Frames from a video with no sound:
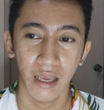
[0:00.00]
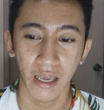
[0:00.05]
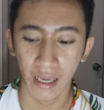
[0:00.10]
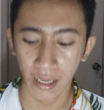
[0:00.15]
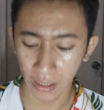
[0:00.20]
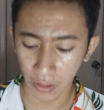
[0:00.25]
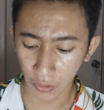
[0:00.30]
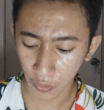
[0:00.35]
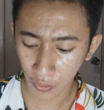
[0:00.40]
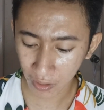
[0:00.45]

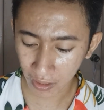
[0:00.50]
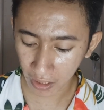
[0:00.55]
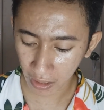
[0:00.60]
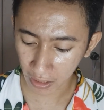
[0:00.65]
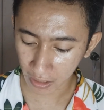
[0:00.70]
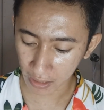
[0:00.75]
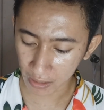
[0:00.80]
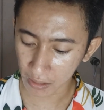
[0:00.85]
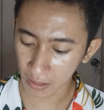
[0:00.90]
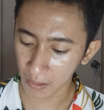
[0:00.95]
And yun
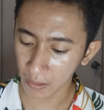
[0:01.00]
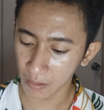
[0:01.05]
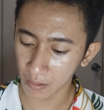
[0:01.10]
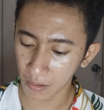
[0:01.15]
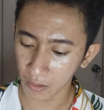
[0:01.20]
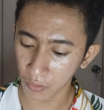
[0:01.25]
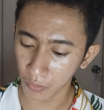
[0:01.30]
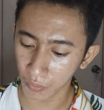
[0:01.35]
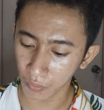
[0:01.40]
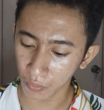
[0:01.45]
din
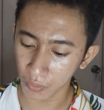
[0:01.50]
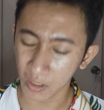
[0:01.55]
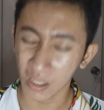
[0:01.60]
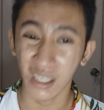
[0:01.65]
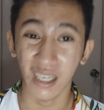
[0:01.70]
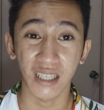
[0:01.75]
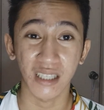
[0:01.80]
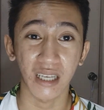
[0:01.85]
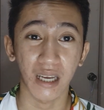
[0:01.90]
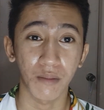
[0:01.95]
kasi yung
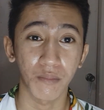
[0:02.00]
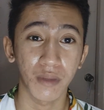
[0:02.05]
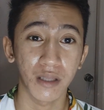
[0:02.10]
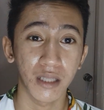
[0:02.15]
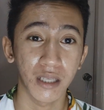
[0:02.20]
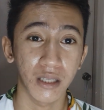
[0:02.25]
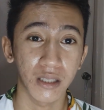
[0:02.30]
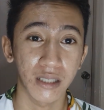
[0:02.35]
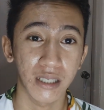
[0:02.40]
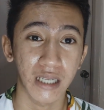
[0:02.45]
sinasabi
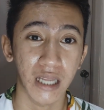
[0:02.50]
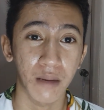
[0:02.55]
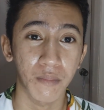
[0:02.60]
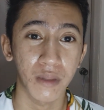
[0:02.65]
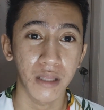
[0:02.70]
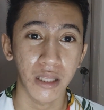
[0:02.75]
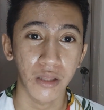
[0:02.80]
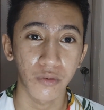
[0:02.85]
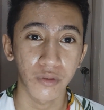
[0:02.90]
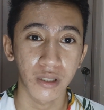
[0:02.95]

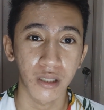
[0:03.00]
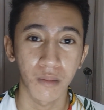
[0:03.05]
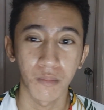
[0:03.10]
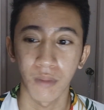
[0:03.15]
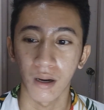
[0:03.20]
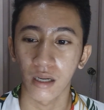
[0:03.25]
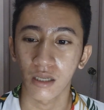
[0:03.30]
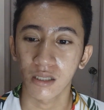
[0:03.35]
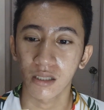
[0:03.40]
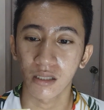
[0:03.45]
sinabi dito sa
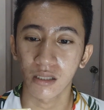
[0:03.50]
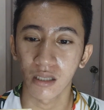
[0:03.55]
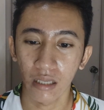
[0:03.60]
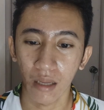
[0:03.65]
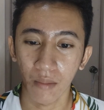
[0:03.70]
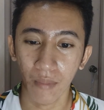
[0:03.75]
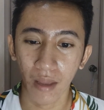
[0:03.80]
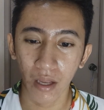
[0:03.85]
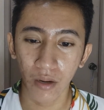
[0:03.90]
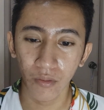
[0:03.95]
box
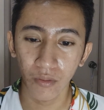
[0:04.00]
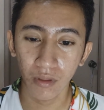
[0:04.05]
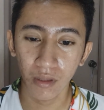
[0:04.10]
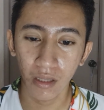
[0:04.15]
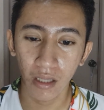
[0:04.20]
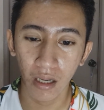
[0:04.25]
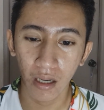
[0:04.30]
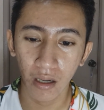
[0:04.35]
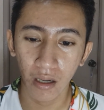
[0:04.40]
na meron